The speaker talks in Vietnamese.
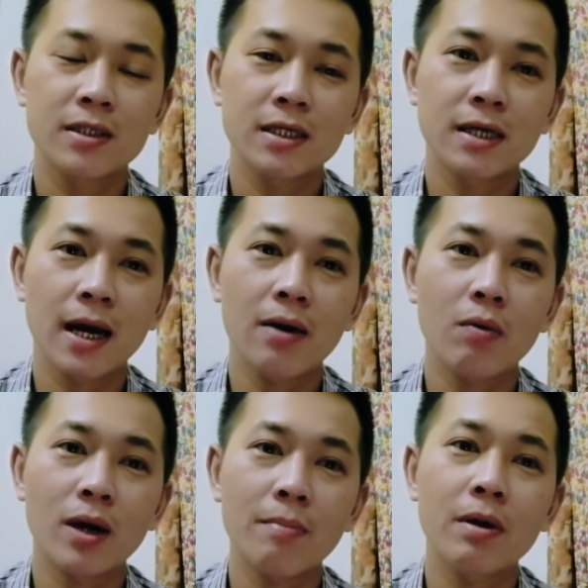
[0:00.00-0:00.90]
và trị giá
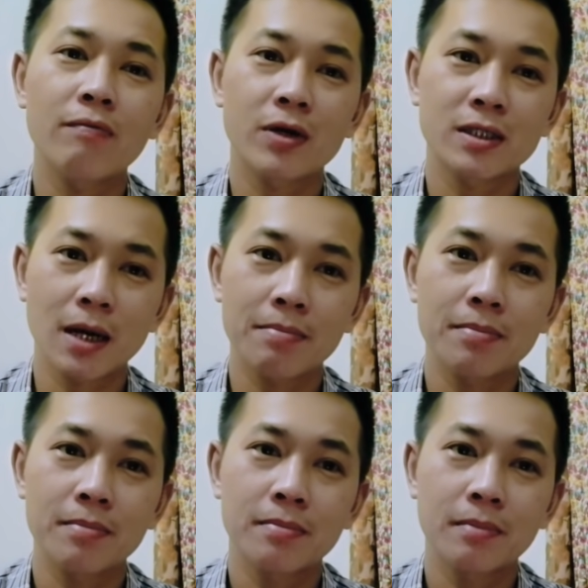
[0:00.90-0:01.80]
của 50%
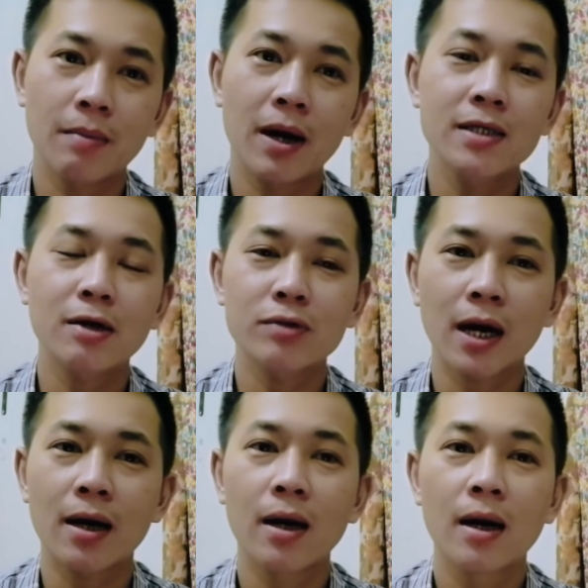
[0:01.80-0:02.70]
mà bà ấy trao
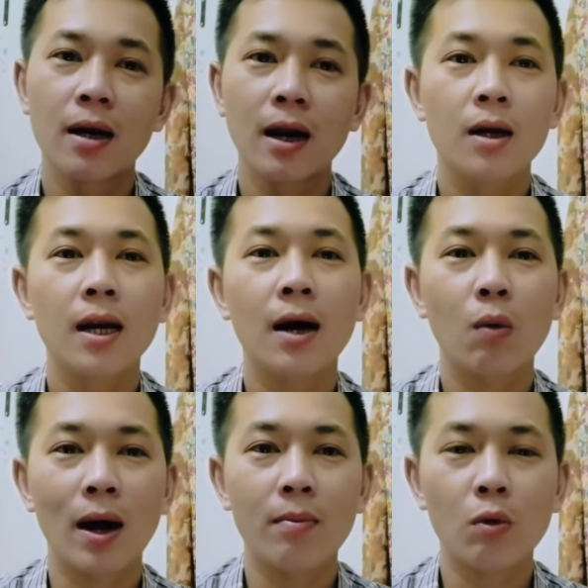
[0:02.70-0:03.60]
tặng là
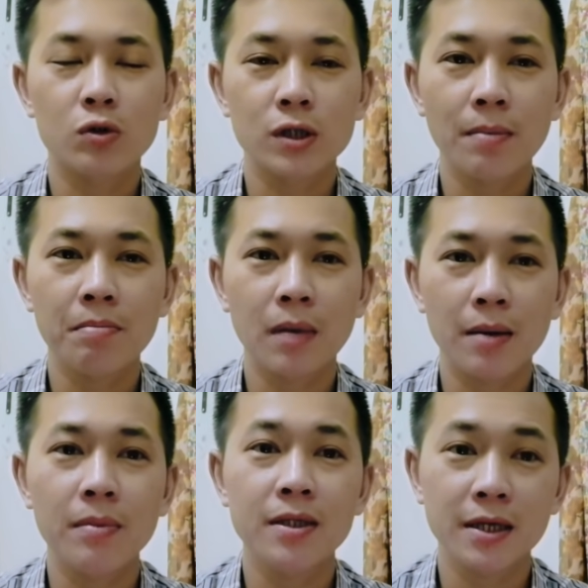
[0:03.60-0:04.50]
khoảng
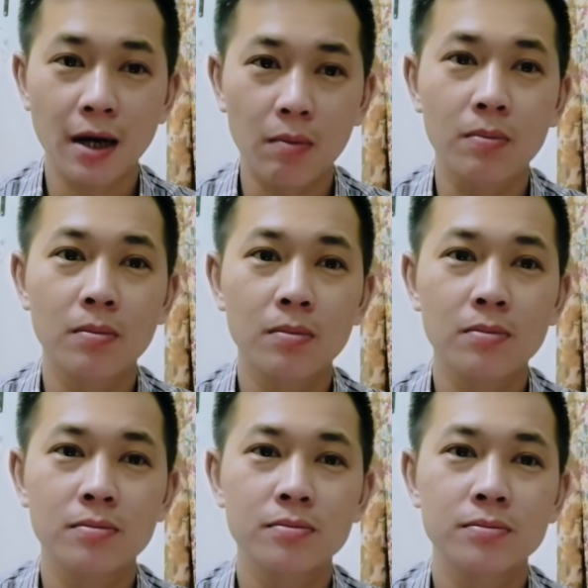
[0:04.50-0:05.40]
170 tỷ đồng
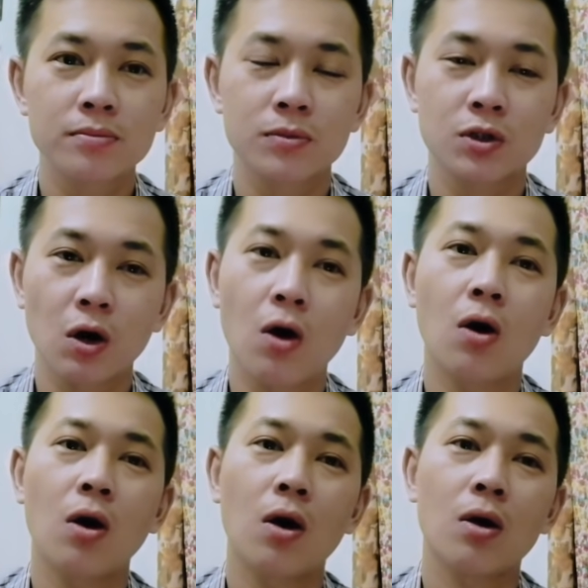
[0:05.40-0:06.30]

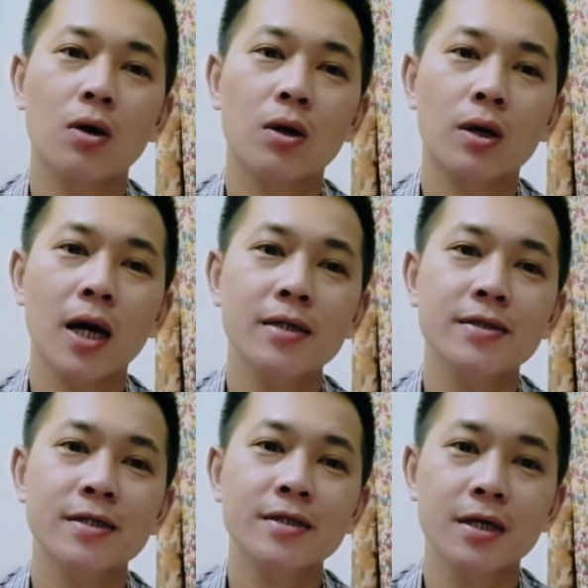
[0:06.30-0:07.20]
cho các
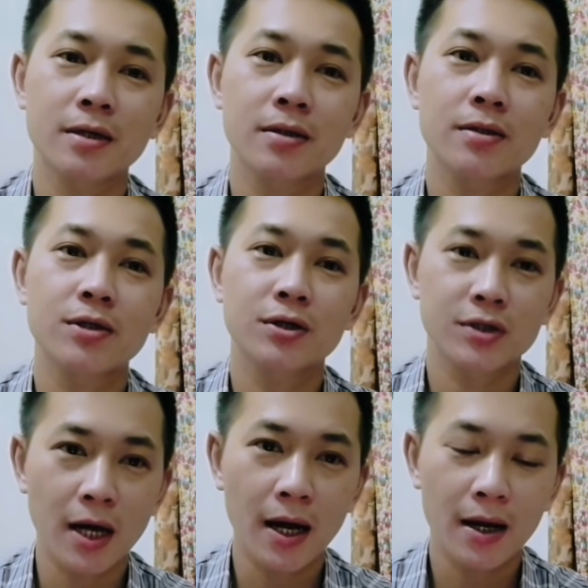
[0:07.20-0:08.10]
chiến sĩ Trường
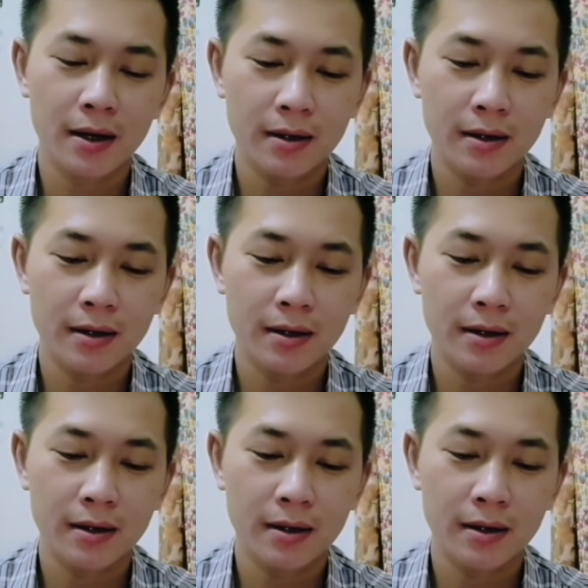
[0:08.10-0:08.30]
Sa.